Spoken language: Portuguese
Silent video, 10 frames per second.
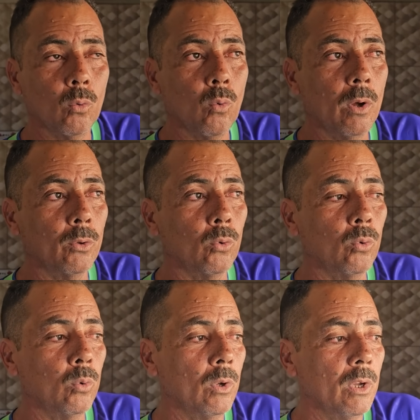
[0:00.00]
Quando,
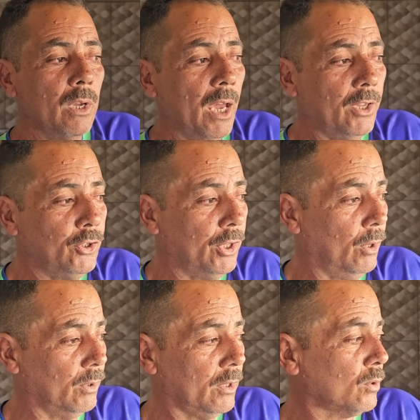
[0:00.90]
quando é de
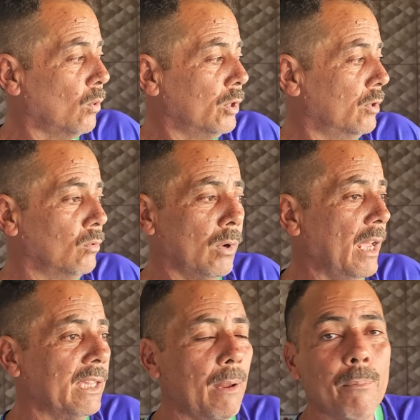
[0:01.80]
Deus as coisas, não
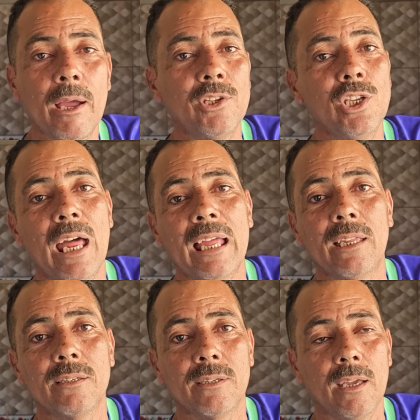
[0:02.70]
atrapalha de nada.
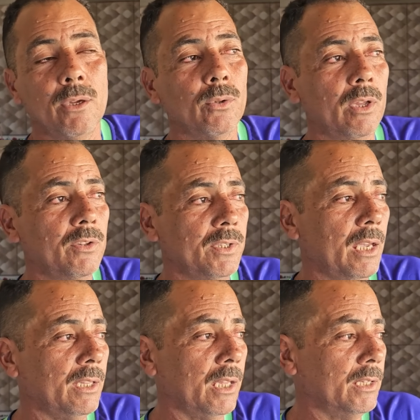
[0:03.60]
Isso aí eu tenho é.
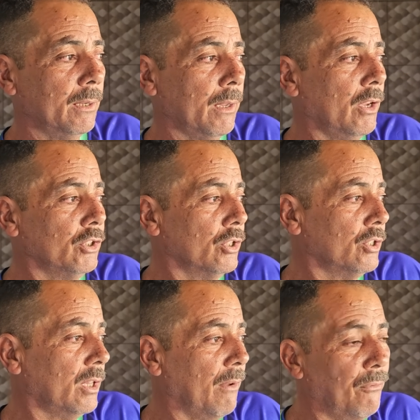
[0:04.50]
certeza que a
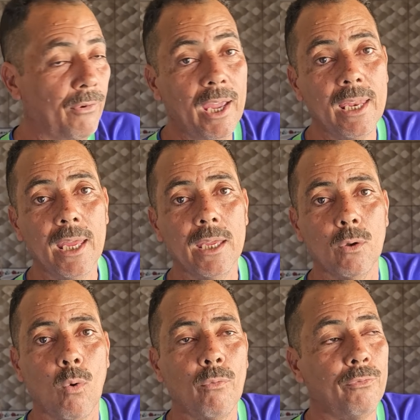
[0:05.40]
gente tem fé, né? E
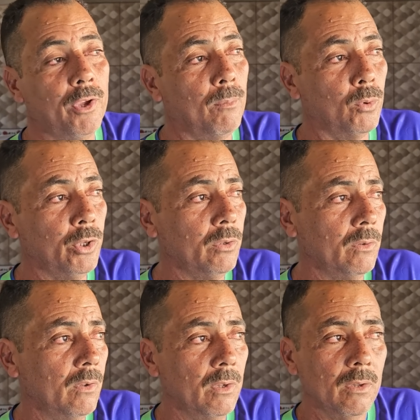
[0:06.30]
confia muito.
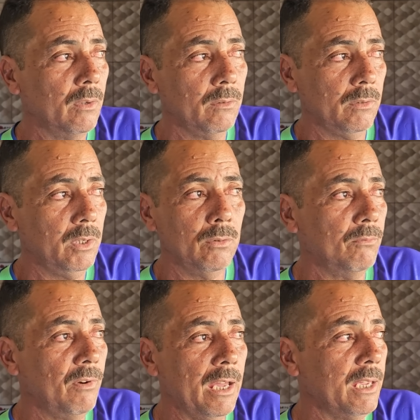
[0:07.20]

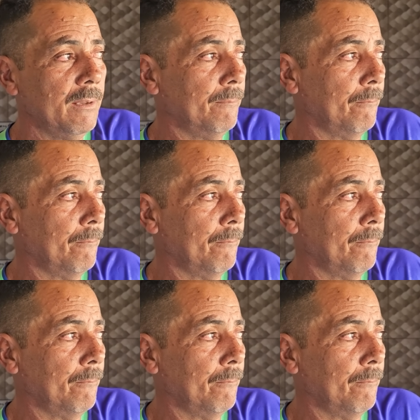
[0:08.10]
não vai.